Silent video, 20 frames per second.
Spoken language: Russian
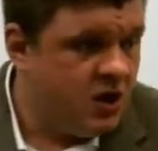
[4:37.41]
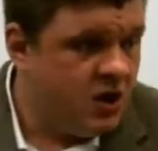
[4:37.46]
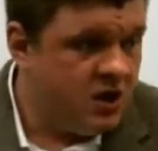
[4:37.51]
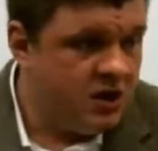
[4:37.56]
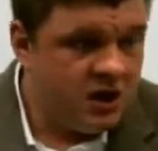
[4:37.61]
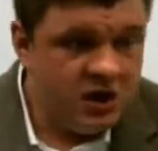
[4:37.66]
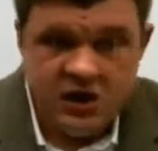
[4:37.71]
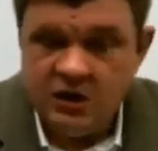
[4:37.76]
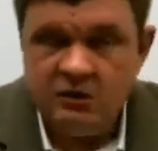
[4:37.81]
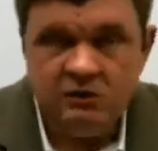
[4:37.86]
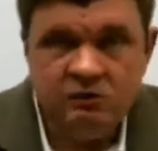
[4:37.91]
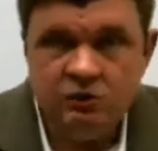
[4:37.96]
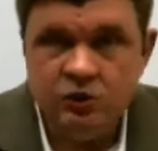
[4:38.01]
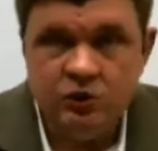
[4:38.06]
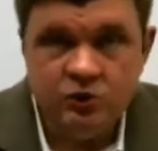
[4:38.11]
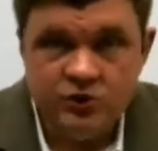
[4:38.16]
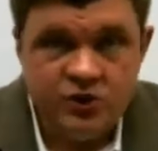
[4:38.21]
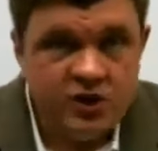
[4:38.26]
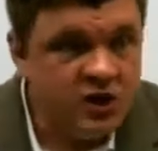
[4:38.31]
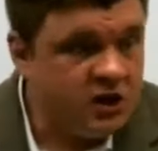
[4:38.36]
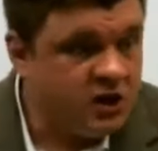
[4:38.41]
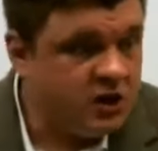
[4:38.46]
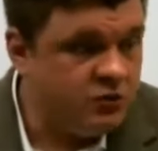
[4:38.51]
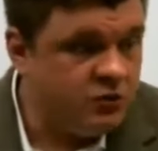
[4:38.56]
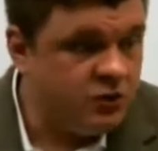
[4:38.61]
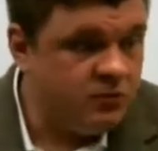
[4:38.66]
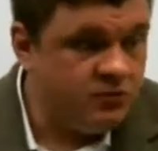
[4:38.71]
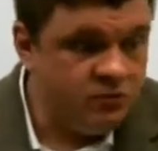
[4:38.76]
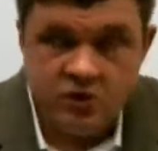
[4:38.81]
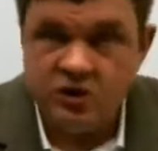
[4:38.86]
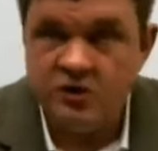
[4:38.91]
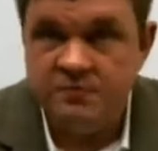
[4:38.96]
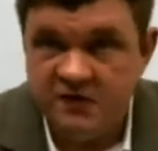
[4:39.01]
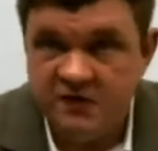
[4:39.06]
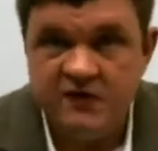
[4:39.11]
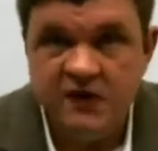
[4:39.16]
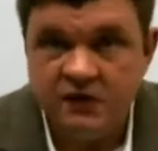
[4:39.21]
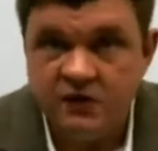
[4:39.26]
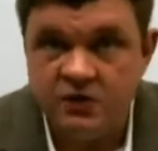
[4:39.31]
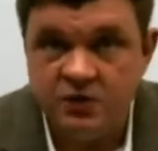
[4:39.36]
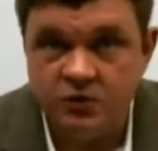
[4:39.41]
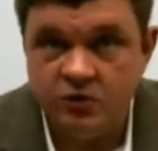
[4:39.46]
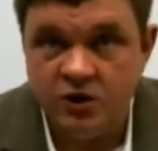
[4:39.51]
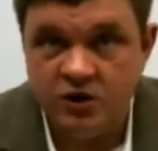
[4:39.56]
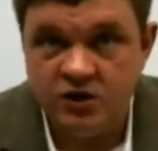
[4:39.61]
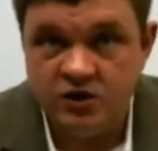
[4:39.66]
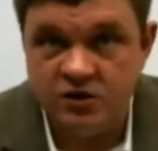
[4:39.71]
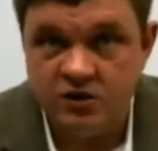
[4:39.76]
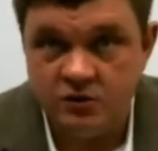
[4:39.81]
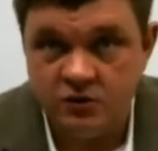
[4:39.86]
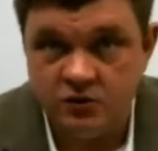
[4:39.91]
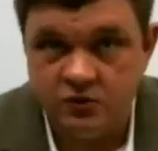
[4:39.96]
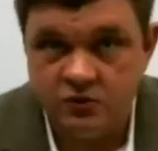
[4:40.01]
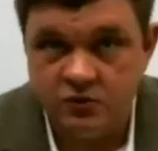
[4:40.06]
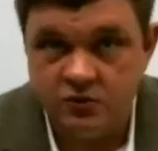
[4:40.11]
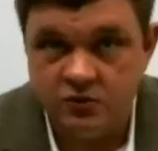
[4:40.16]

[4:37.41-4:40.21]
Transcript: Я не люблю людей, которые много пиздец и нихуя не делают.